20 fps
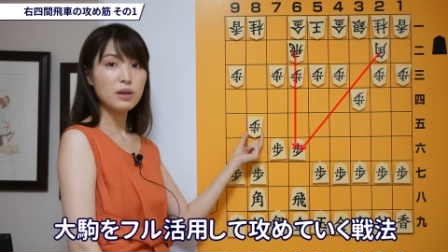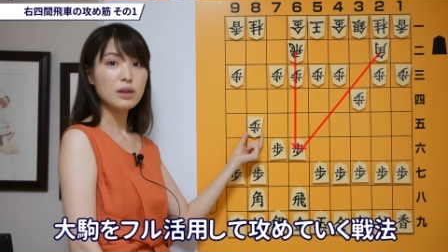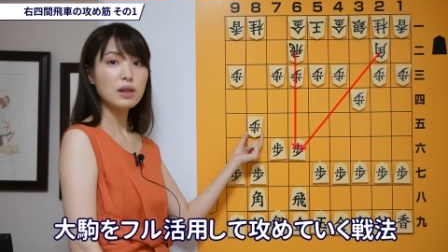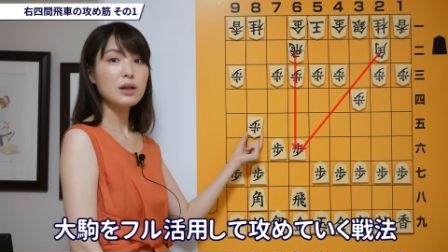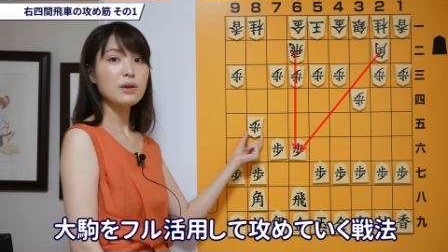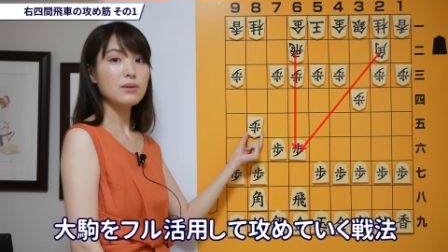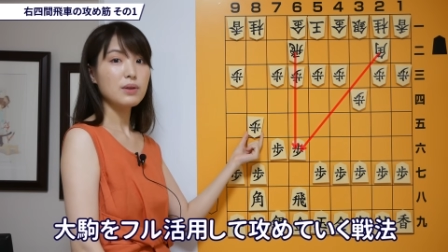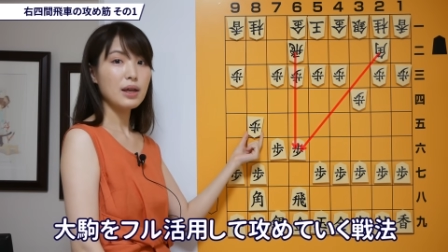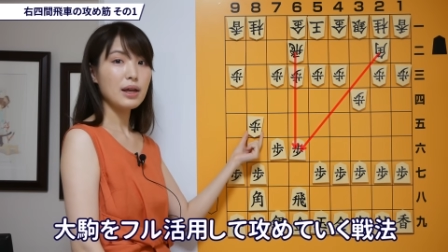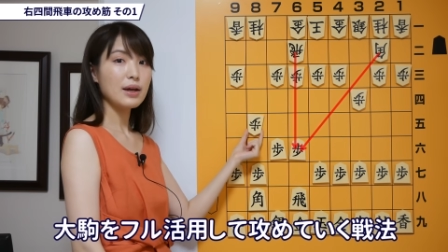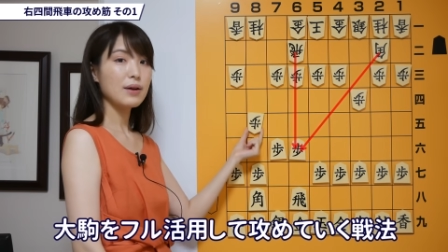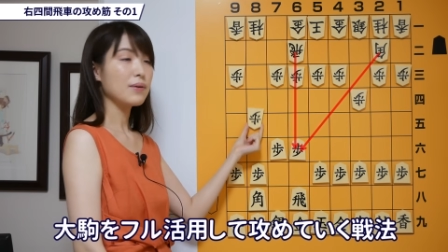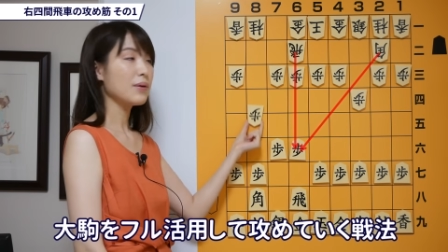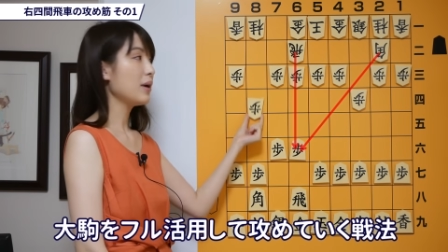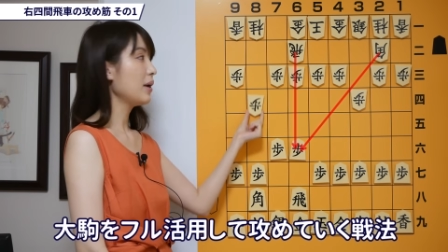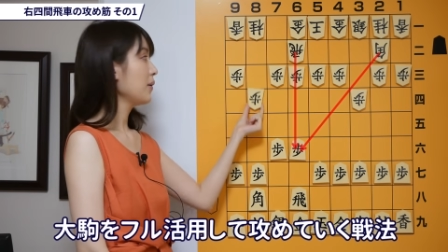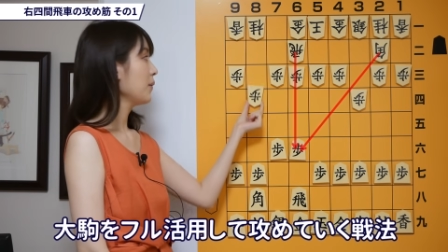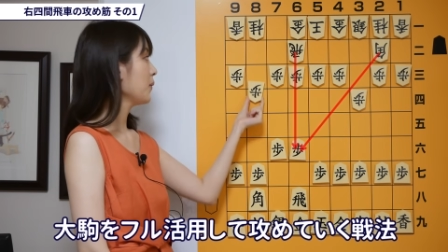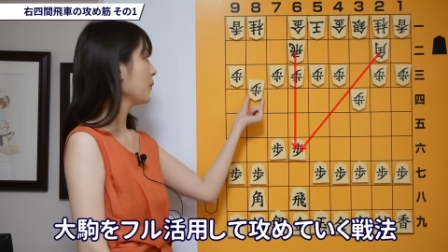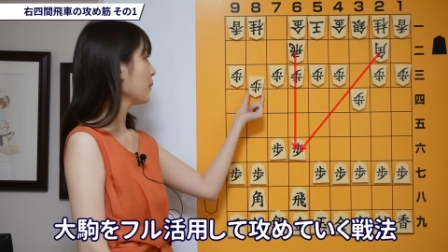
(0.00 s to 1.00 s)
なのでこ
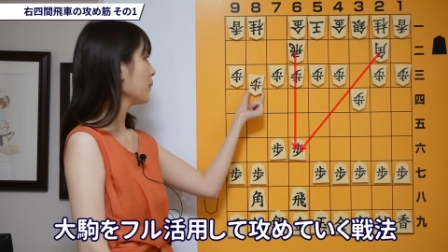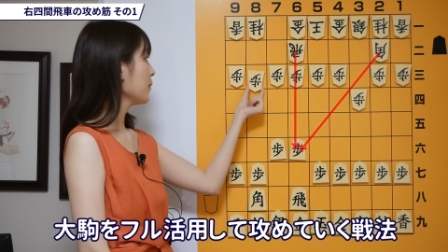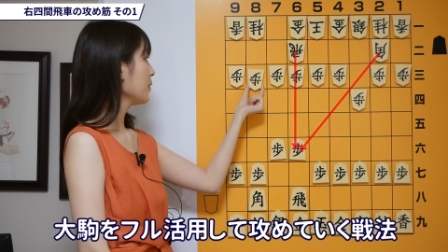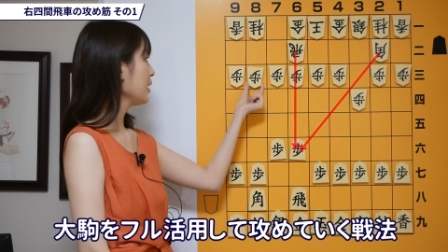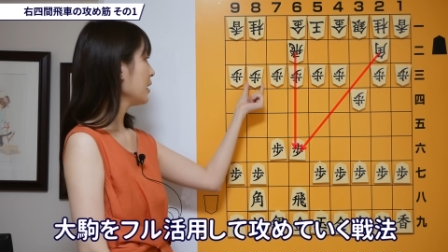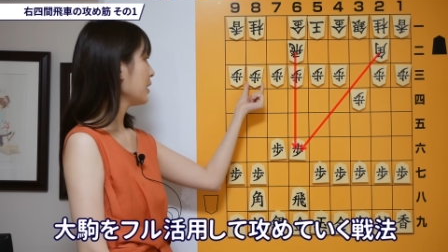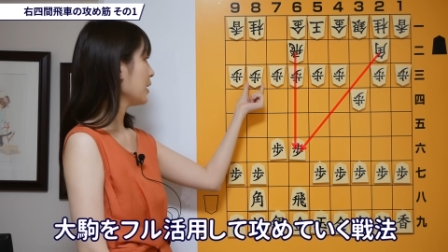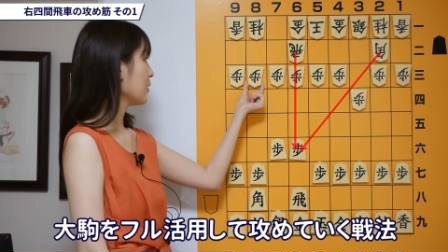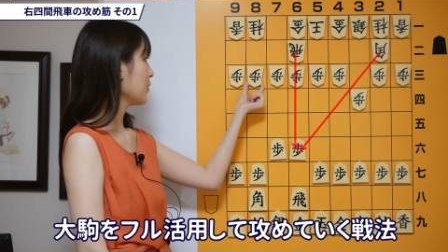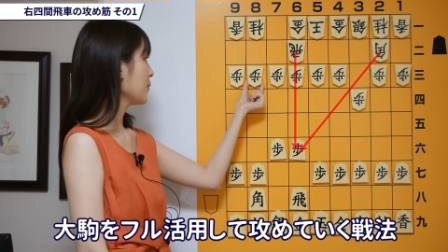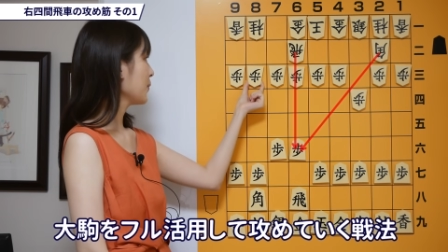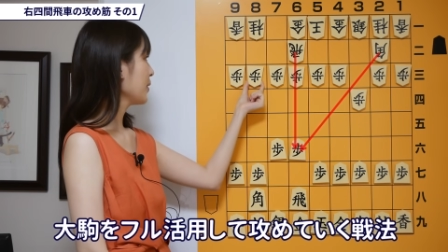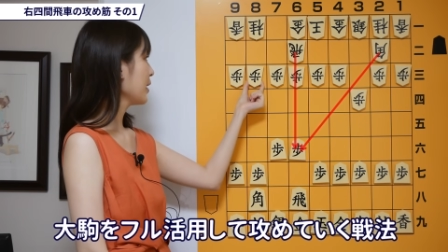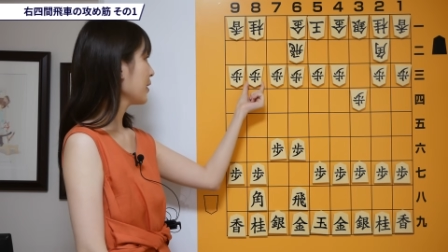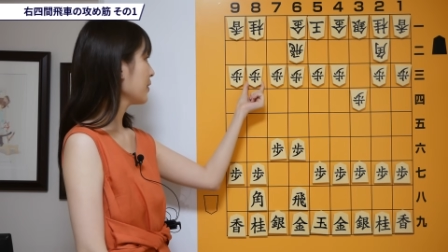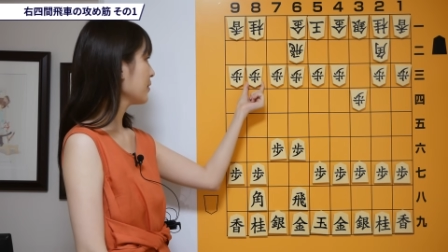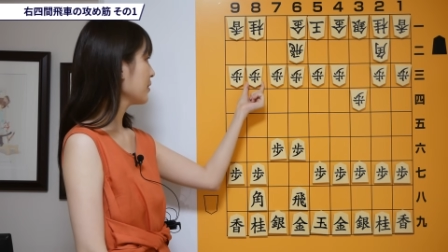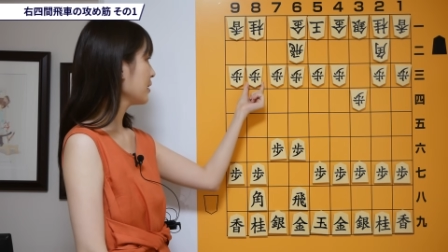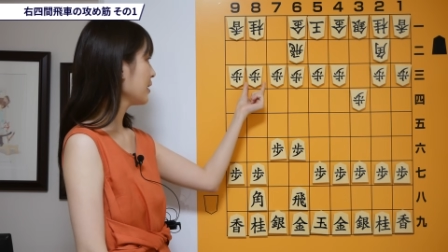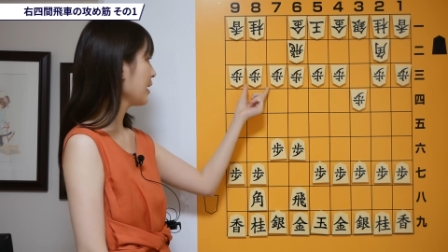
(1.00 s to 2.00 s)
れをに手省
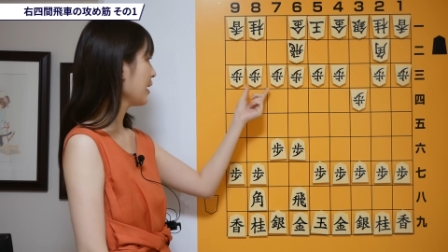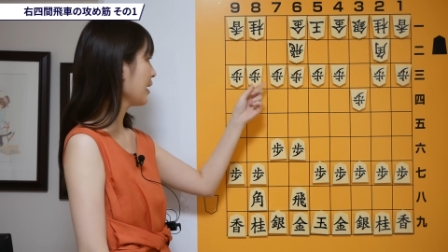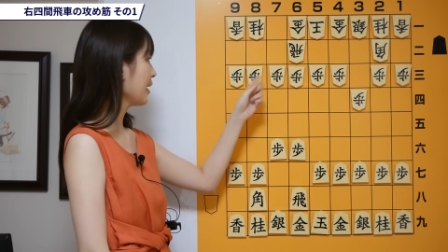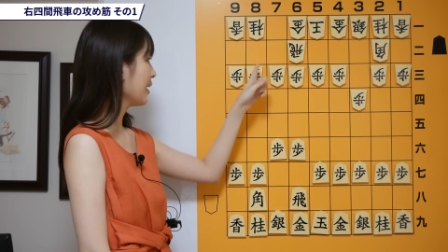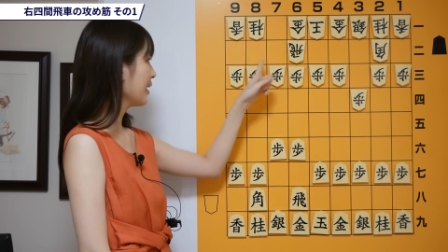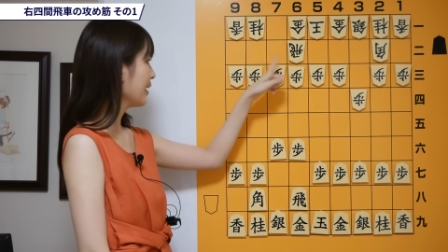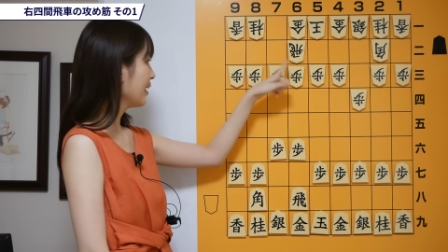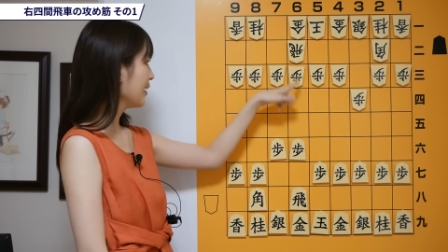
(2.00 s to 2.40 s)
略して